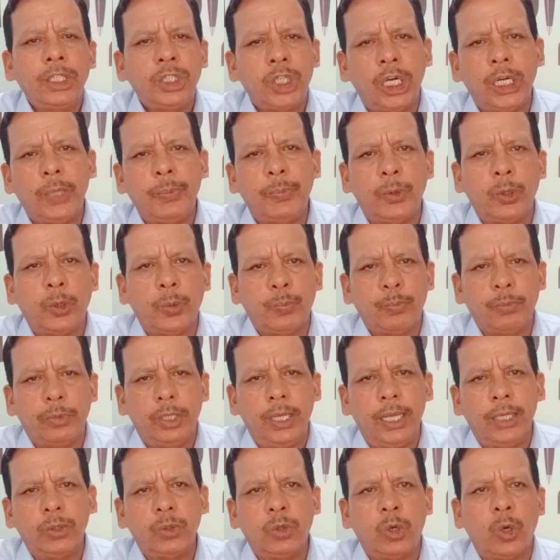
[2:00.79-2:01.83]
छिटपुट
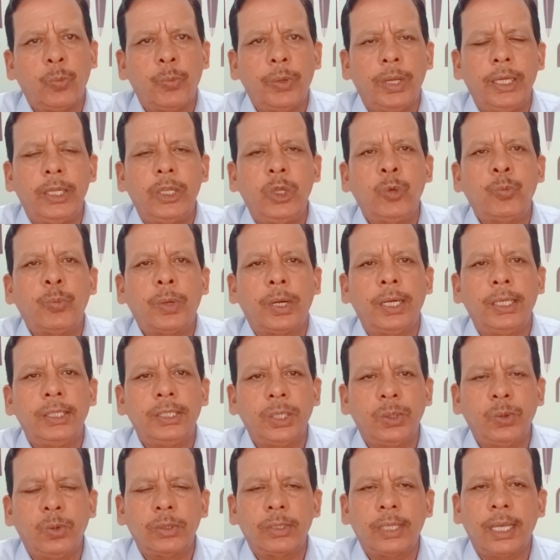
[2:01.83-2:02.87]
एक दो रुपए के ऊपर
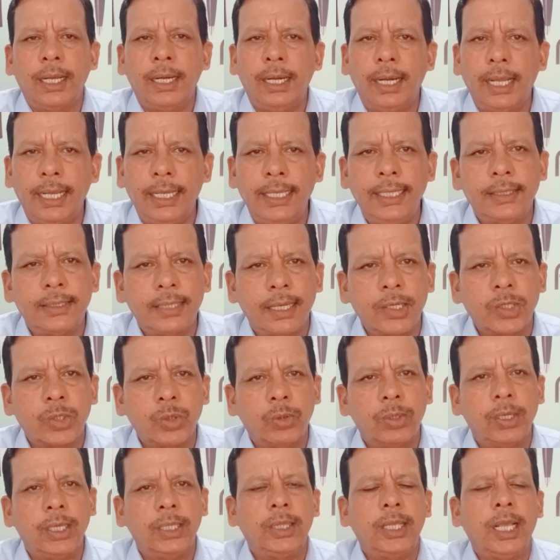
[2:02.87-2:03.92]
नीचे होता है न ही
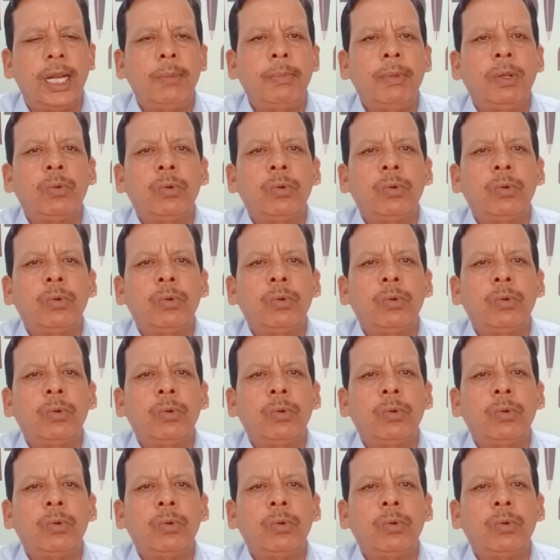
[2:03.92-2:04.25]
सरसों के तेल में